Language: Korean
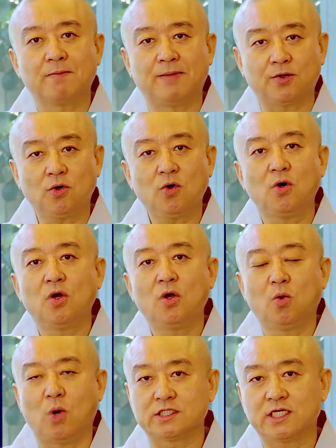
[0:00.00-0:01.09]
바로
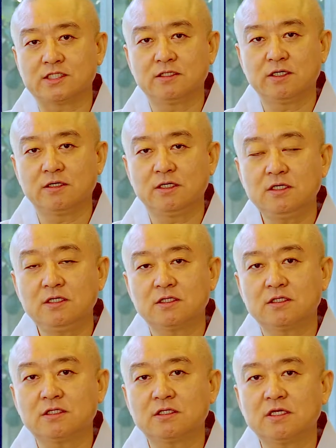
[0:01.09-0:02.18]
왕사성을
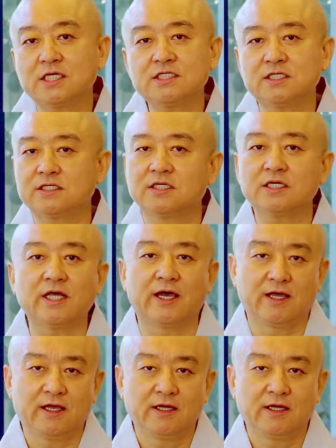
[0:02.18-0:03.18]
떠나시기 전에